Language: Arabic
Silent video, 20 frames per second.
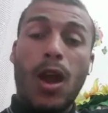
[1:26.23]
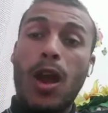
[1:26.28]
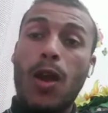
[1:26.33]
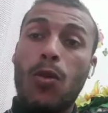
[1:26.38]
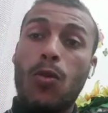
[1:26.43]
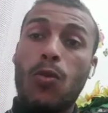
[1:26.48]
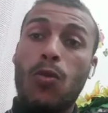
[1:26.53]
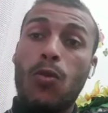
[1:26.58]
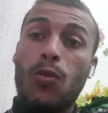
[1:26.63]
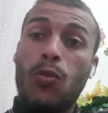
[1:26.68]

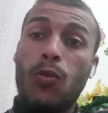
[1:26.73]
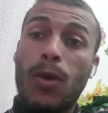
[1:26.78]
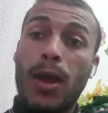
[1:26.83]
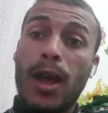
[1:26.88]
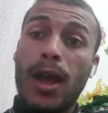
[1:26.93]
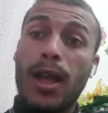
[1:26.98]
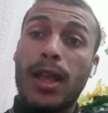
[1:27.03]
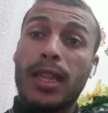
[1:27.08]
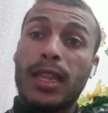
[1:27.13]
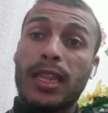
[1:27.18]

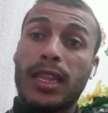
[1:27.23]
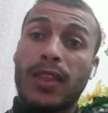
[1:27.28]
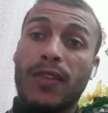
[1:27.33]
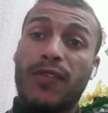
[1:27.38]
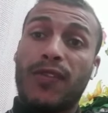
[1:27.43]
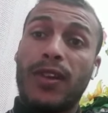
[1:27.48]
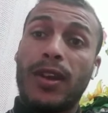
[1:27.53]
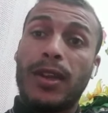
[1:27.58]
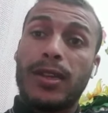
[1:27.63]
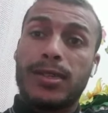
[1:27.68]

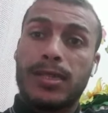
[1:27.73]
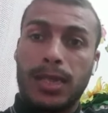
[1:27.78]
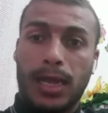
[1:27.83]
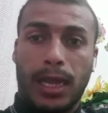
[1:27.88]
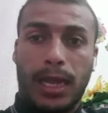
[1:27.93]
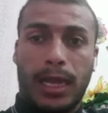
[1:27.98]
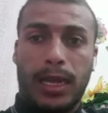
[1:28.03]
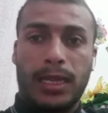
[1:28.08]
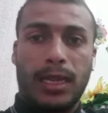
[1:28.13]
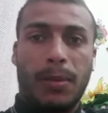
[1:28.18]
وطفل
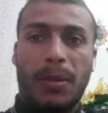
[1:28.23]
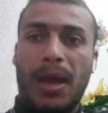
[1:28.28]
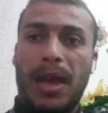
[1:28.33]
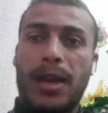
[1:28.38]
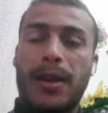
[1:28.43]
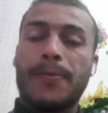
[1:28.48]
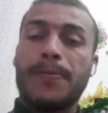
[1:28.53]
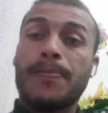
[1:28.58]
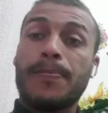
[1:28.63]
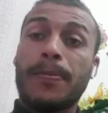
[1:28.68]
صغير طبعا